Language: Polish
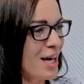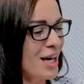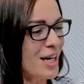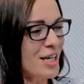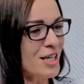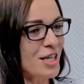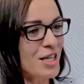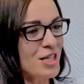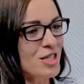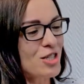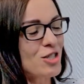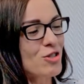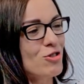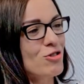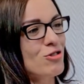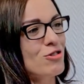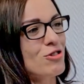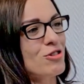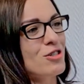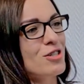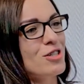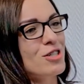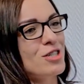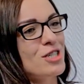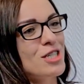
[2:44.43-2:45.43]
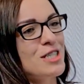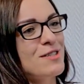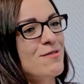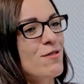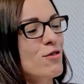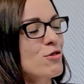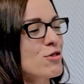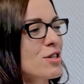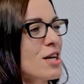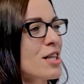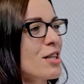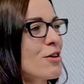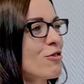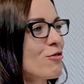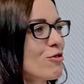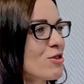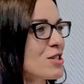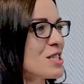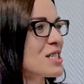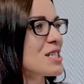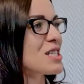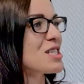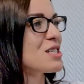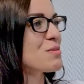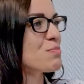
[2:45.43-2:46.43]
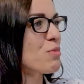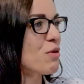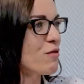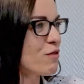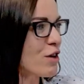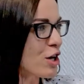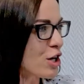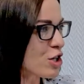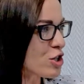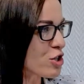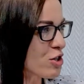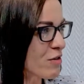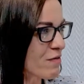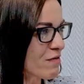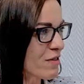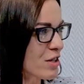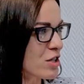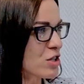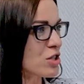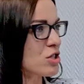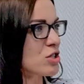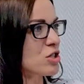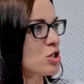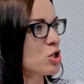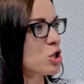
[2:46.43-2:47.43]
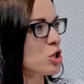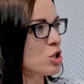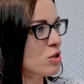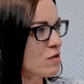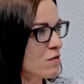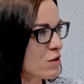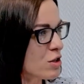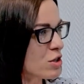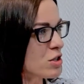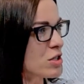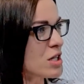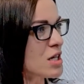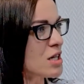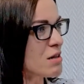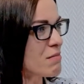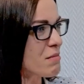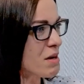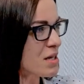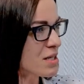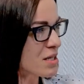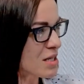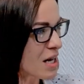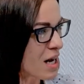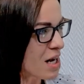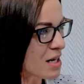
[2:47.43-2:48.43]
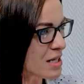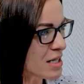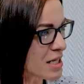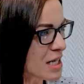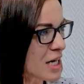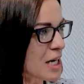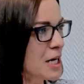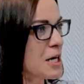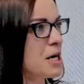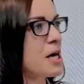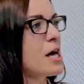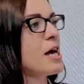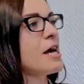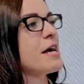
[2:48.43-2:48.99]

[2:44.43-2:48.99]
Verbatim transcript: jest e, związana ono z powierzchnią, więc rzeczywiście i namacalnie